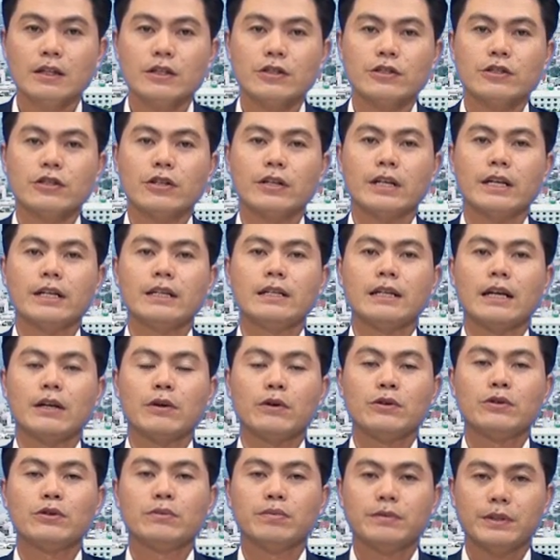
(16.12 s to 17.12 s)
Sau đây là
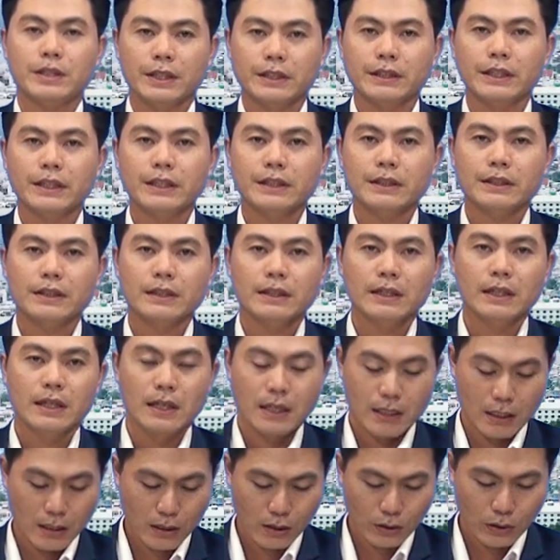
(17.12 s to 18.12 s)
nội dung chi tiết.
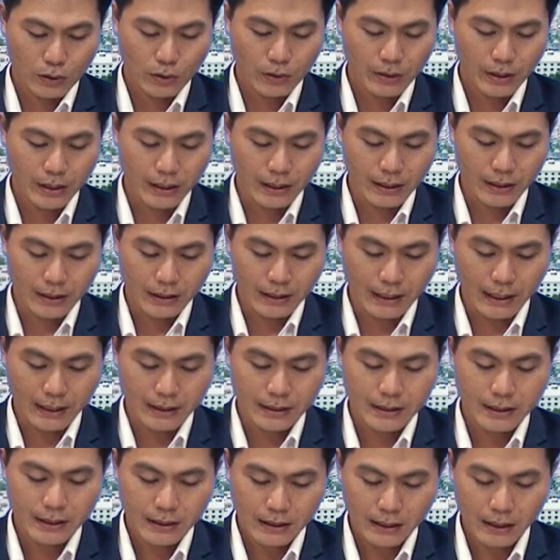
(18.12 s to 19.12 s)
Thưa quý vị, ngày
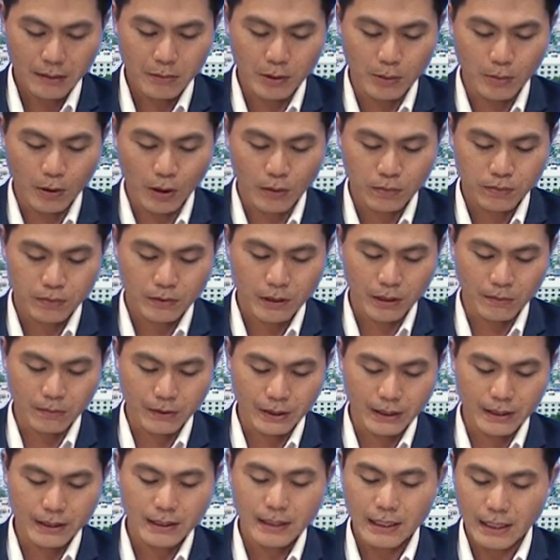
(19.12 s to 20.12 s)
9 tháng 11, đồng
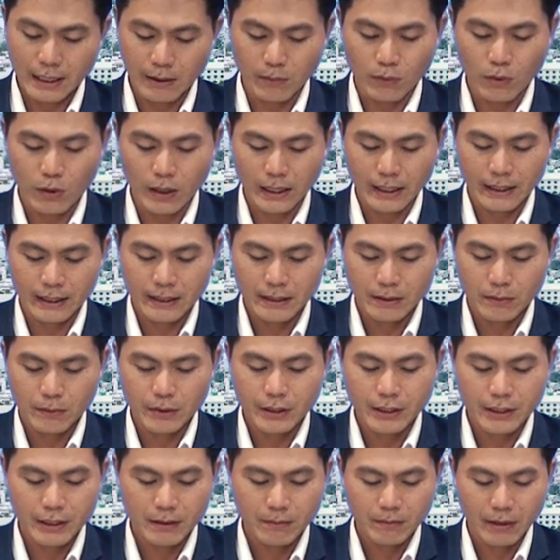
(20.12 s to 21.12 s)
chí Lê Hồng Quang,
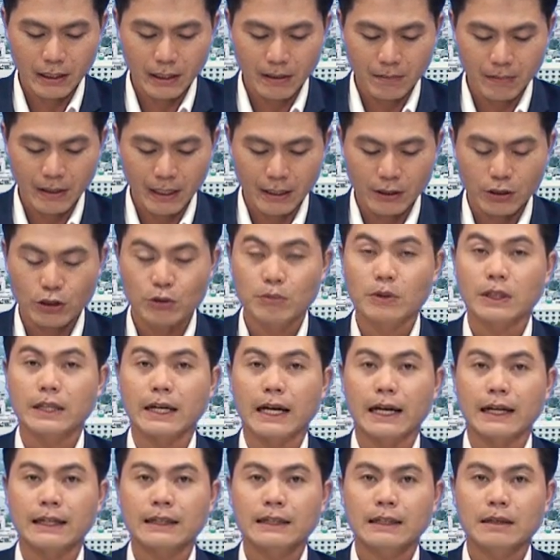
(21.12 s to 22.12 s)
Ủy viên Ban chấp hành Trung ương
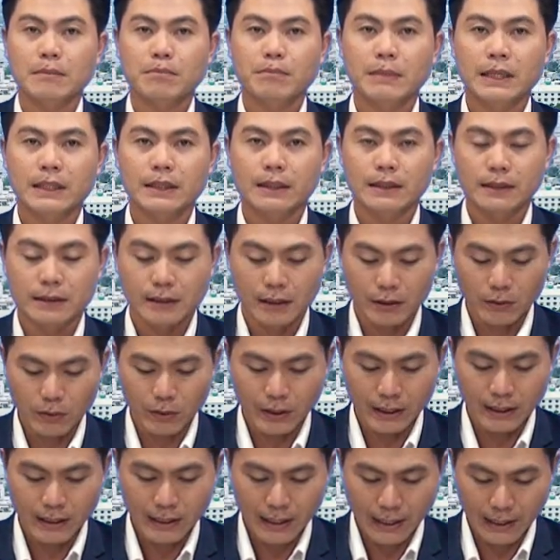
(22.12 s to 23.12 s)
Đảng, Bí thư tỉnh
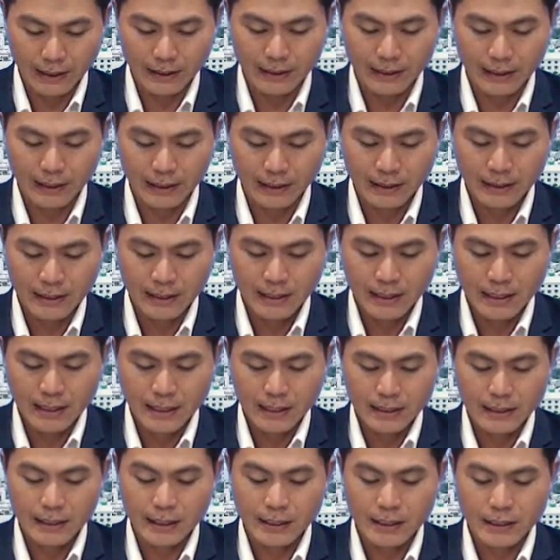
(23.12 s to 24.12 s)
ủy An Giang
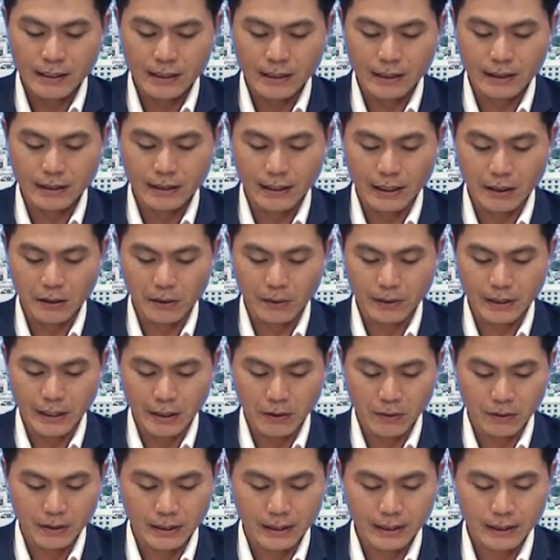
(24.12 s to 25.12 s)
đã đến dự ngày hội đại
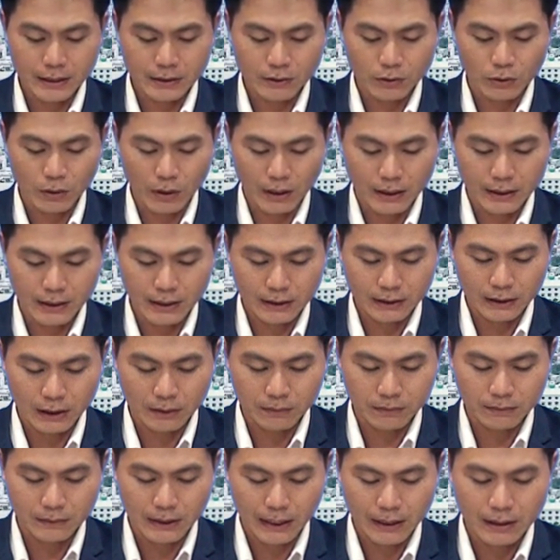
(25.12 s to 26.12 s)
đoàn kết toàn dân
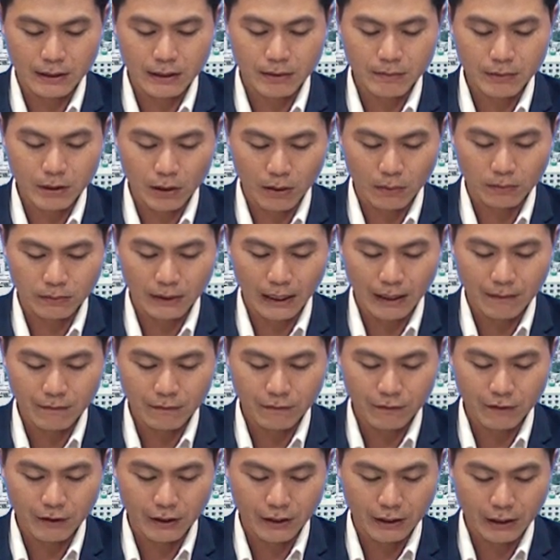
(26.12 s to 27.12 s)
tộc tại khóm Châu Long 8,
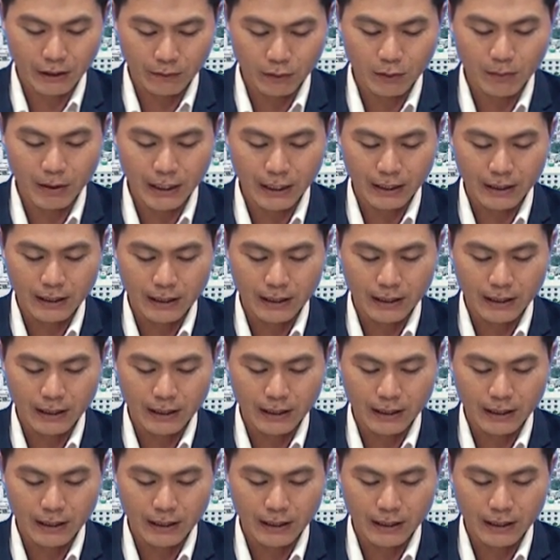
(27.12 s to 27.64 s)
phường Châu Phú B.